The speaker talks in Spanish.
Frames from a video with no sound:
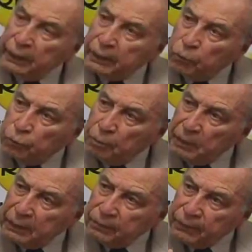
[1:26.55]
Sí, yo estoy
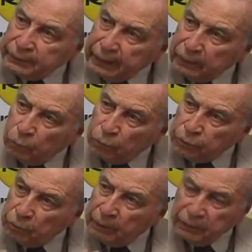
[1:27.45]

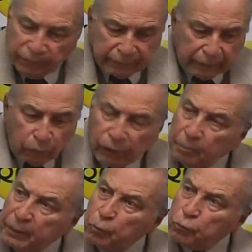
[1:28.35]
manifestando, sigo manifestando
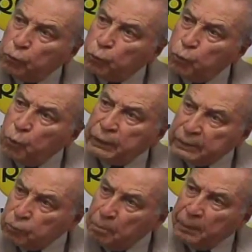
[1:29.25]
que el Perú no tuvo
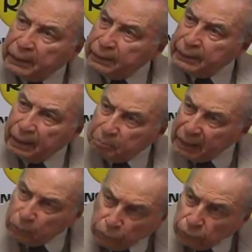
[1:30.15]
razón para entrar al
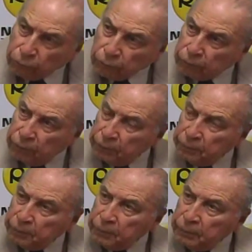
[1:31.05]
plan Condo.
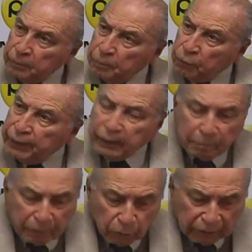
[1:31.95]
Porque en
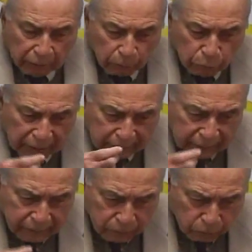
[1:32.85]
el Perú estábamos en una
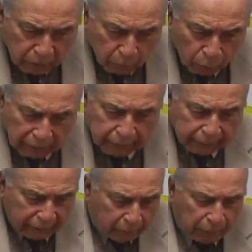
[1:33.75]
transición
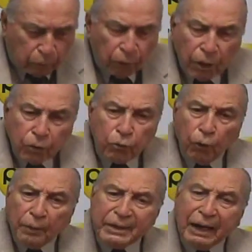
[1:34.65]
democrática, en el Perú
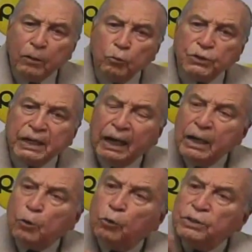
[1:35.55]
no había lucha
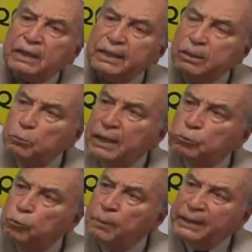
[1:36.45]
contra
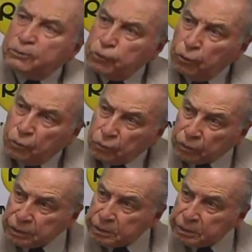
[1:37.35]
ninguna subversión.